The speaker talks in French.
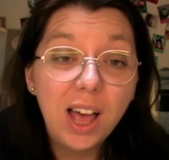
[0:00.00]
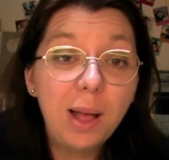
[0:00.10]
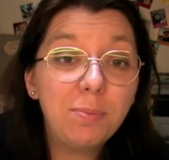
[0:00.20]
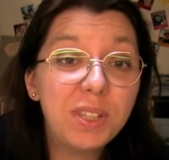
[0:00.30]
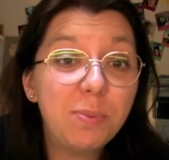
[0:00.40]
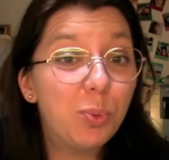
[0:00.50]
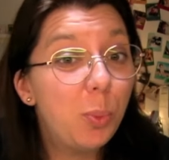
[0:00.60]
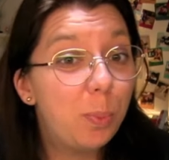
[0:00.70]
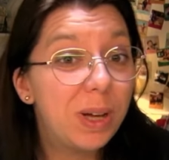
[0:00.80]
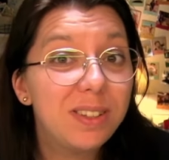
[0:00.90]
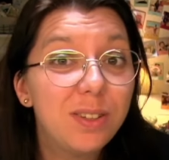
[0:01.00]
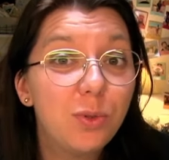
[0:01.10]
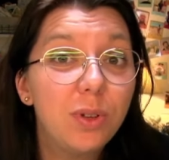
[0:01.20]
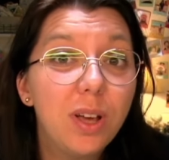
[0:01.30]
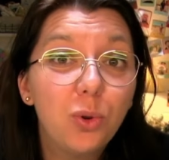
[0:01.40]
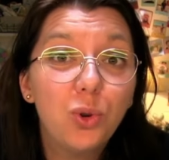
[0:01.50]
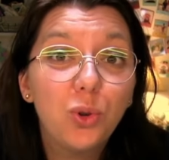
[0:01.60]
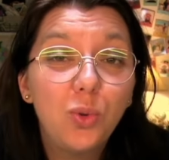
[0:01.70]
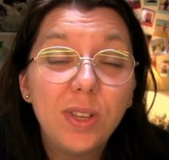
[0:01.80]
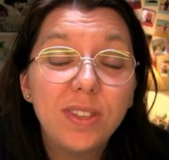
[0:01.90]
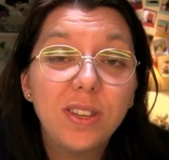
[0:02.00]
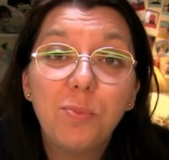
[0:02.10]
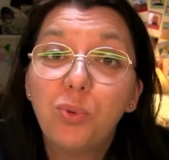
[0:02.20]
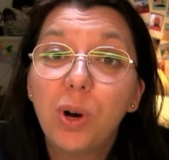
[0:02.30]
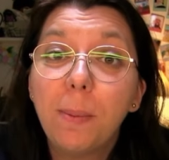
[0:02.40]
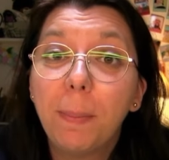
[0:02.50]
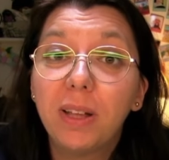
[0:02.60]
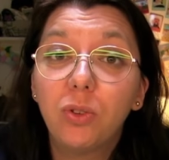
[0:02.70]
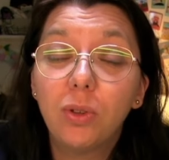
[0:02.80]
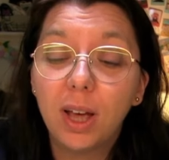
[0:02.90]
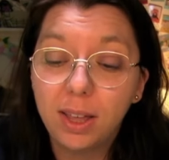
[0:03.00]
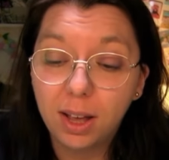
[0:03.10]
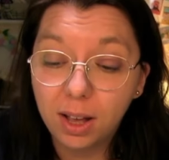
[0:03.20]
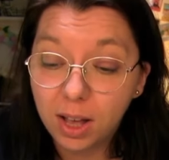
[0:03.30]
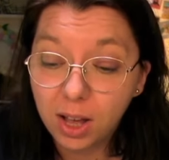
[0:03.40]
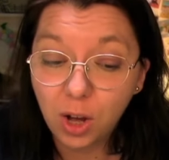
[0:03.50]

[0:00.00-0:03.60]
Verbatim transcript: un petit peu particulière aujourd'hui. C'est pour un partenariat.